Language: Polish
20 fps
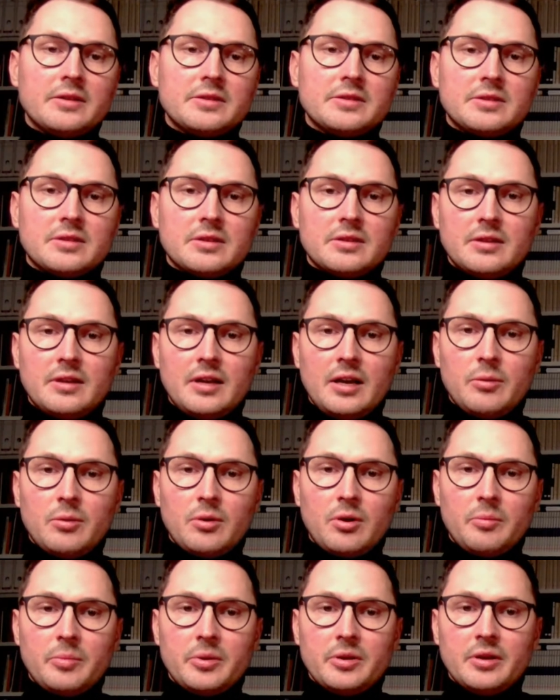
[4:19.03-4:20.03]
z
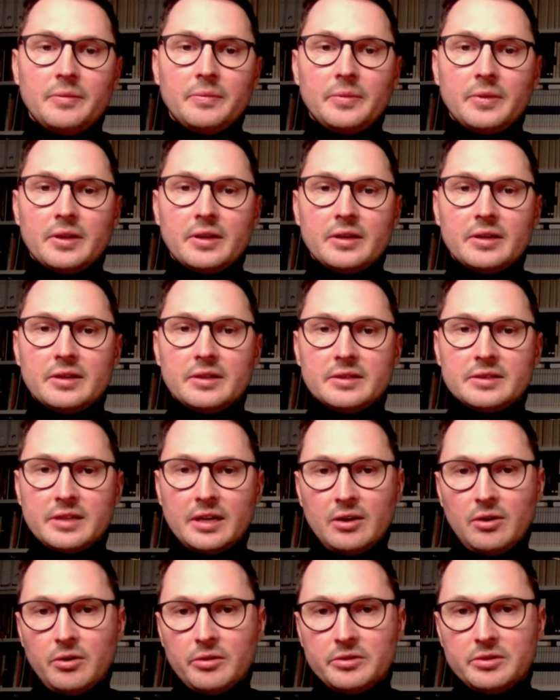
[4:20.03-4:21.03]
Europy
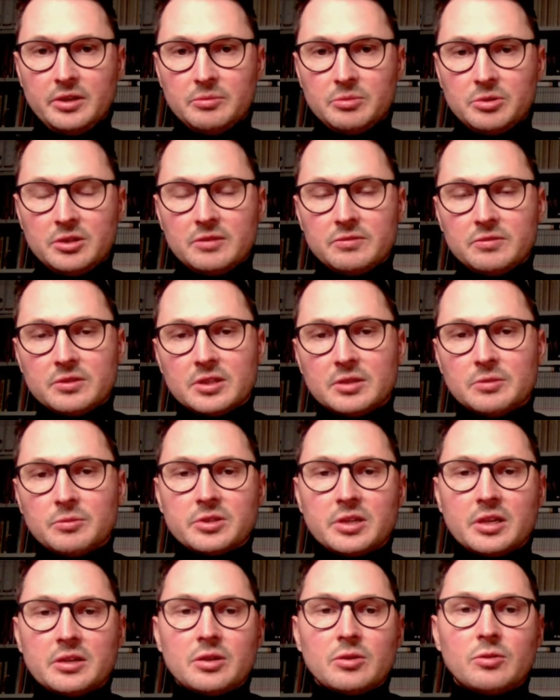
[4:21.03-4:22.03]
Zachodniej, przede wszystkim
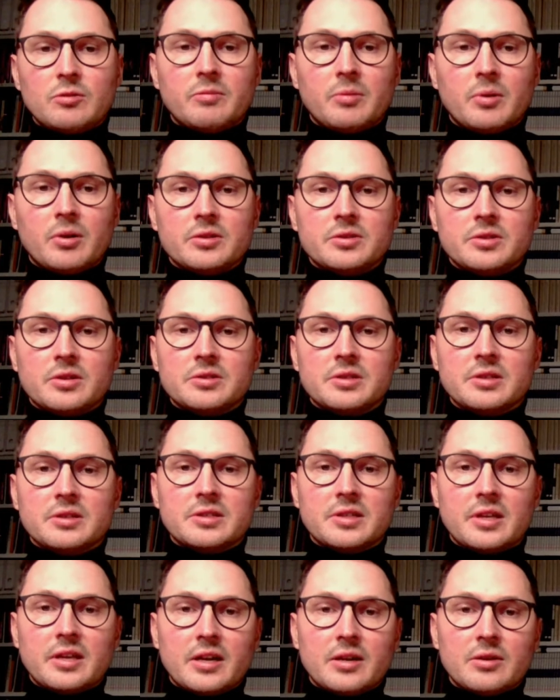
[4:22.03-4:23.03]
osadników
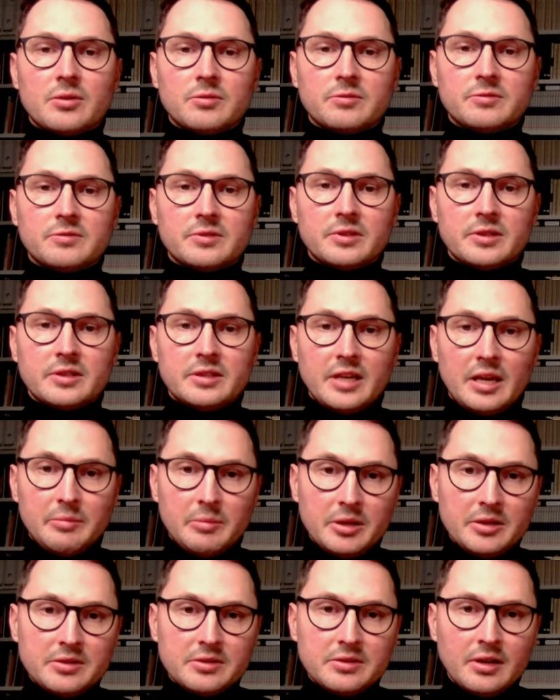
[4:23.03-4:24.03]
pochodzących z terenów
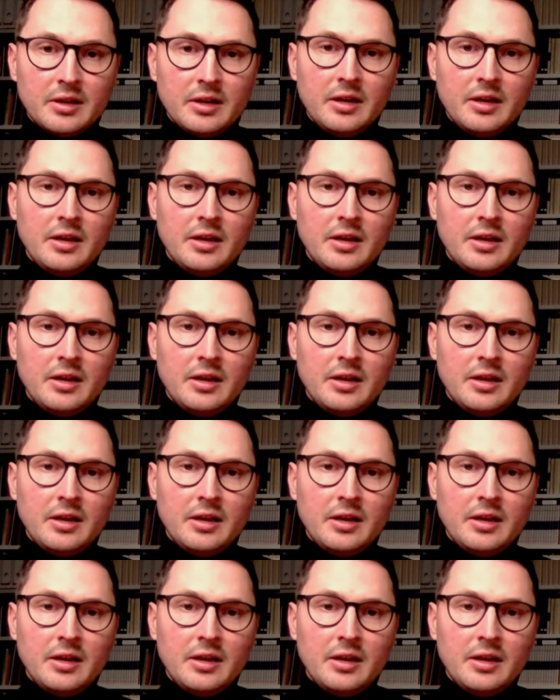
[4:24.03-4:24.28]
Niemiec,